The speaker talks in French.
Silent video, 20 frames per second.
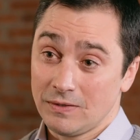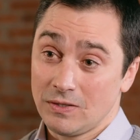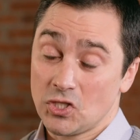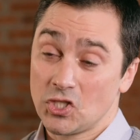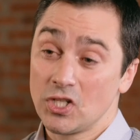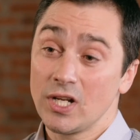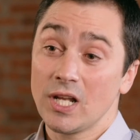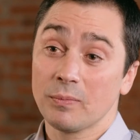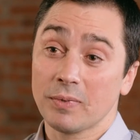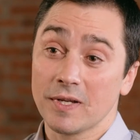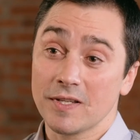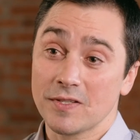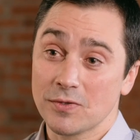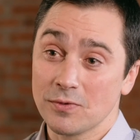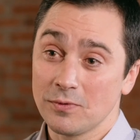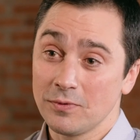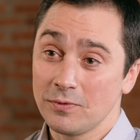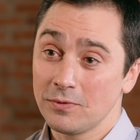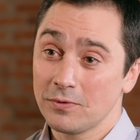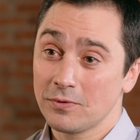j'ai
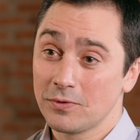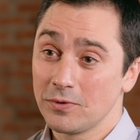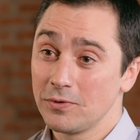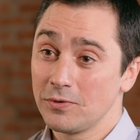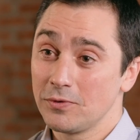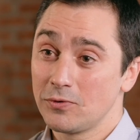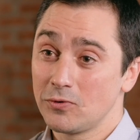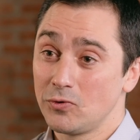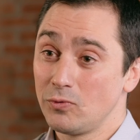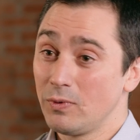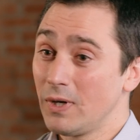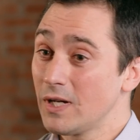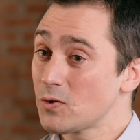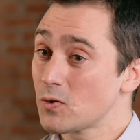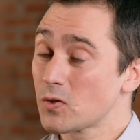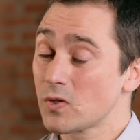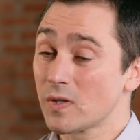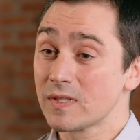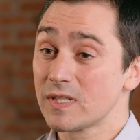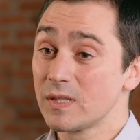l'impression que tu as
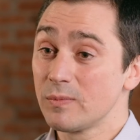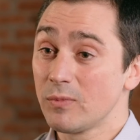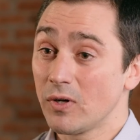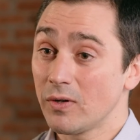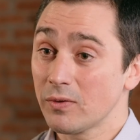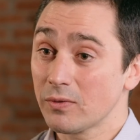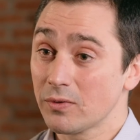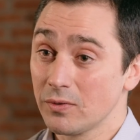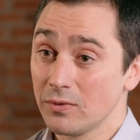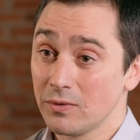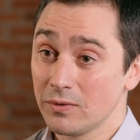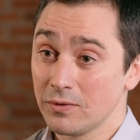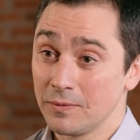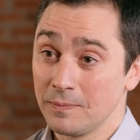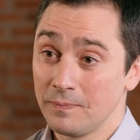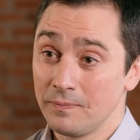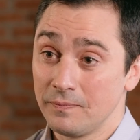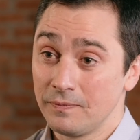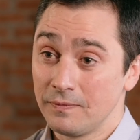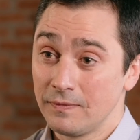ce sentiment que
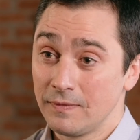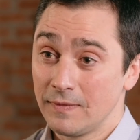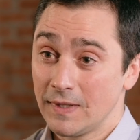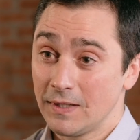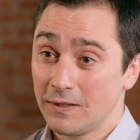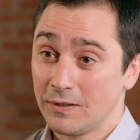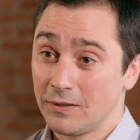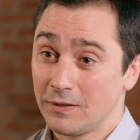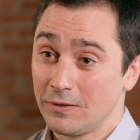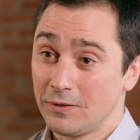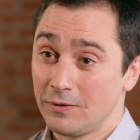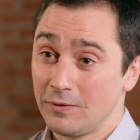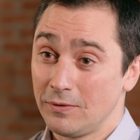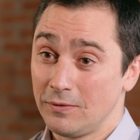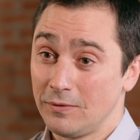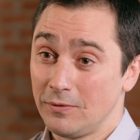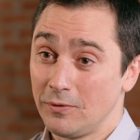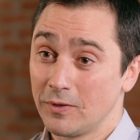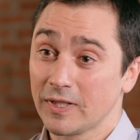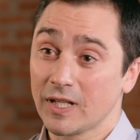euh,
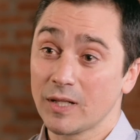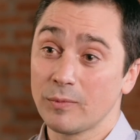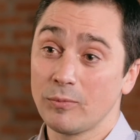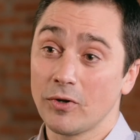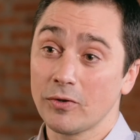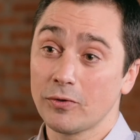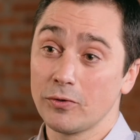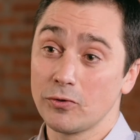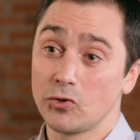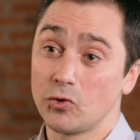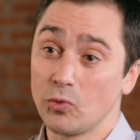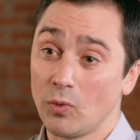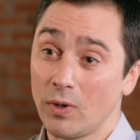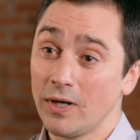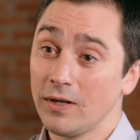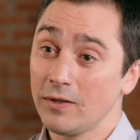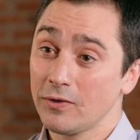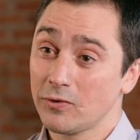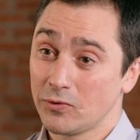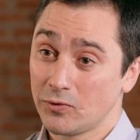le traitement que tu
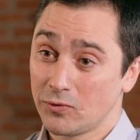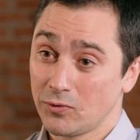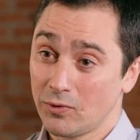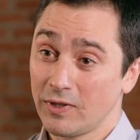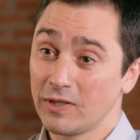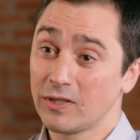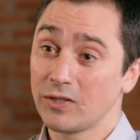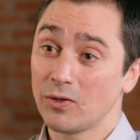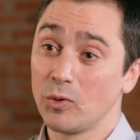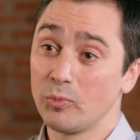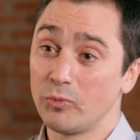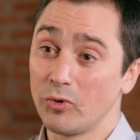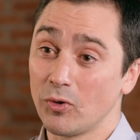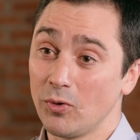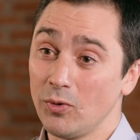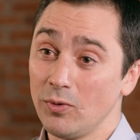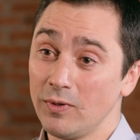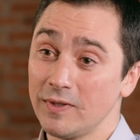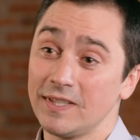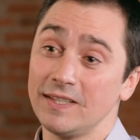as, toi étant au
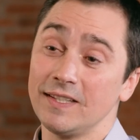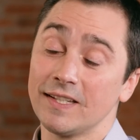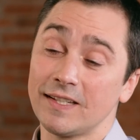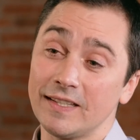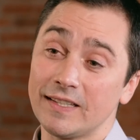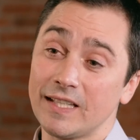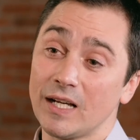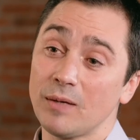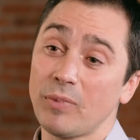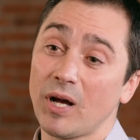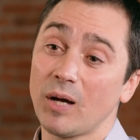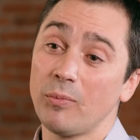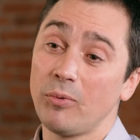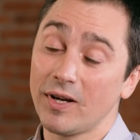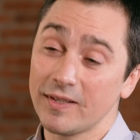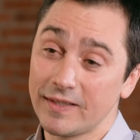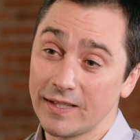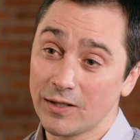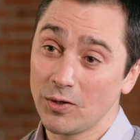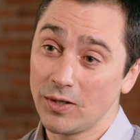bureau, est inéquitable par
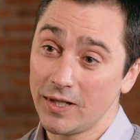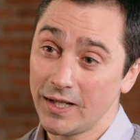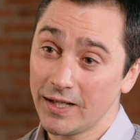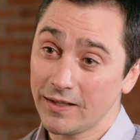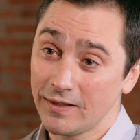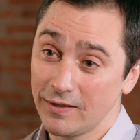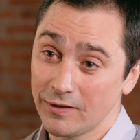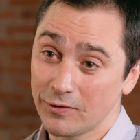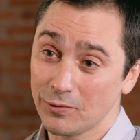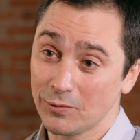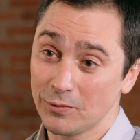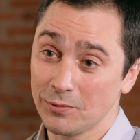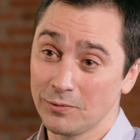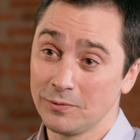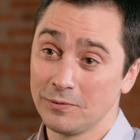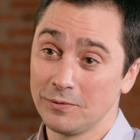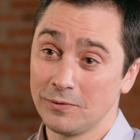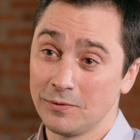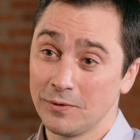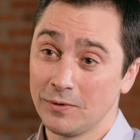rapport à tes collègues qui sont
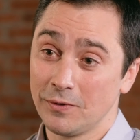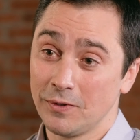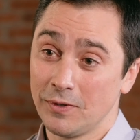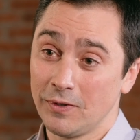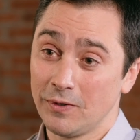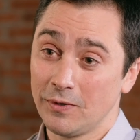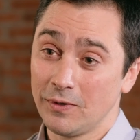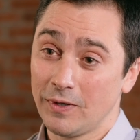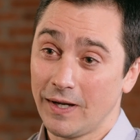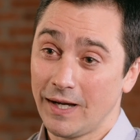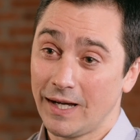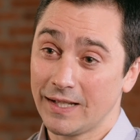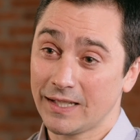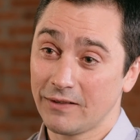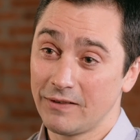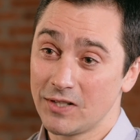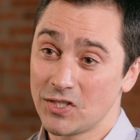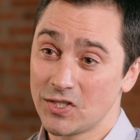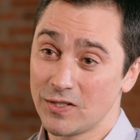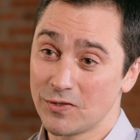à
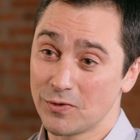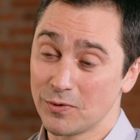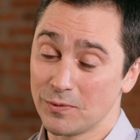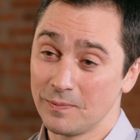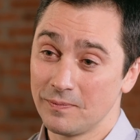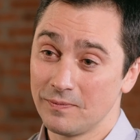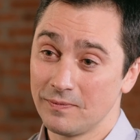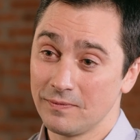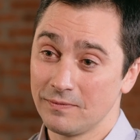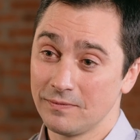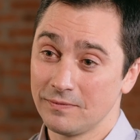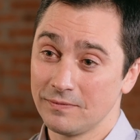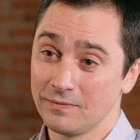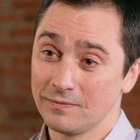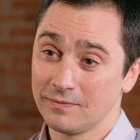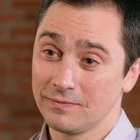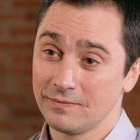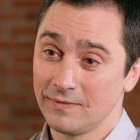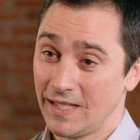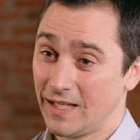travailler de chez eux.
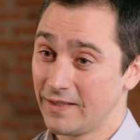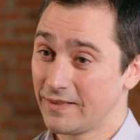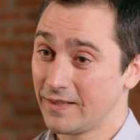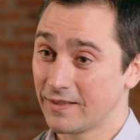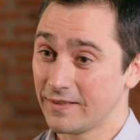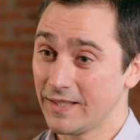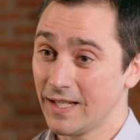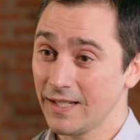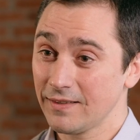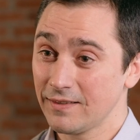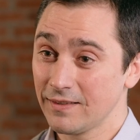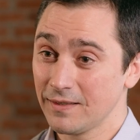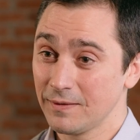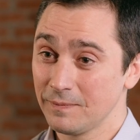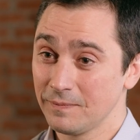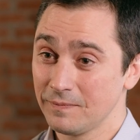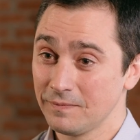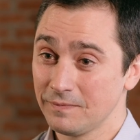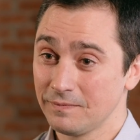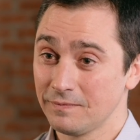Est-ce exact
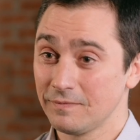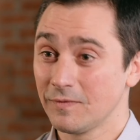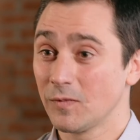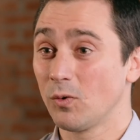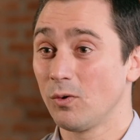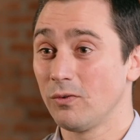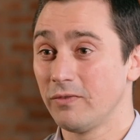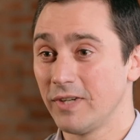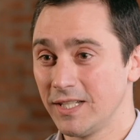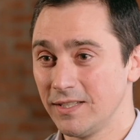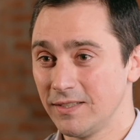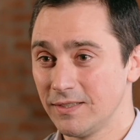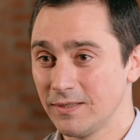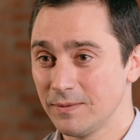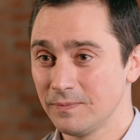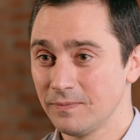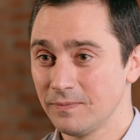On valide.